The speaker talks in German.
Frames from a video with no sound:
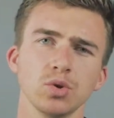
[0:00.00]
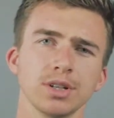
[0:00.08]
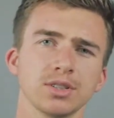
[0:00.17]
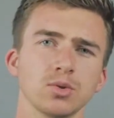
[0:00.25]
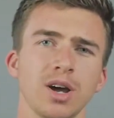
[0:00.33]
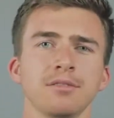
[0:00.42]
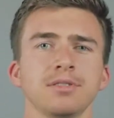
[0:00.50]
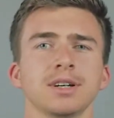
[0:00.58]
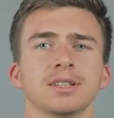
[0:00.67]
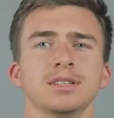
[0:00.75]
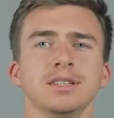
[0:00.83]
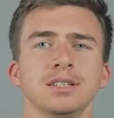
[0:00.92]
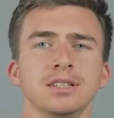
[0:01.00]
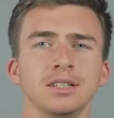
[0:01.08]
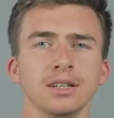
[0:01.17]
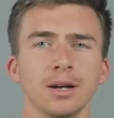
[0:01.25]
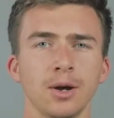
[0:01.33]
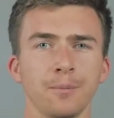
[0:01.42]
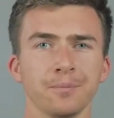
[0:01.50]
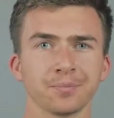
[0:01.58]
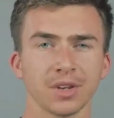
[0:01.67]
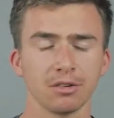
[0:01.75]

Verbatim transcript: dass du einfach die, die ähm,